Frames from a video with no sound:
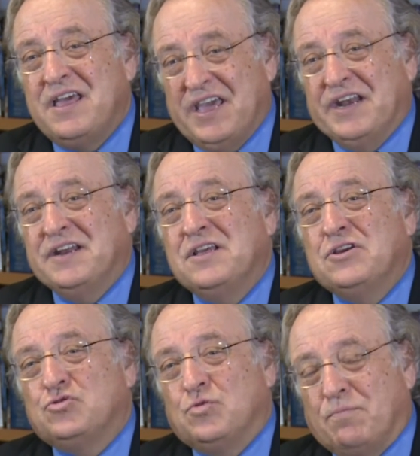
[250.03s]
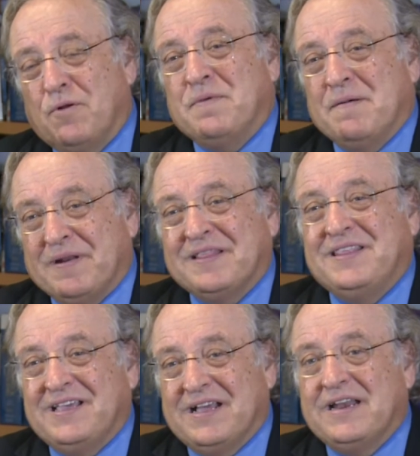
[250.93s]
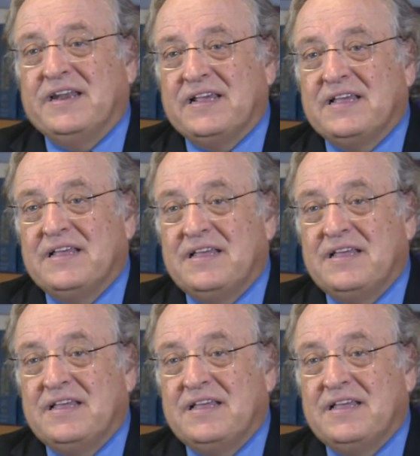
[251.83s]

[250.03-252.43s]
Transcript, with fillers: en su propia práctica clínica.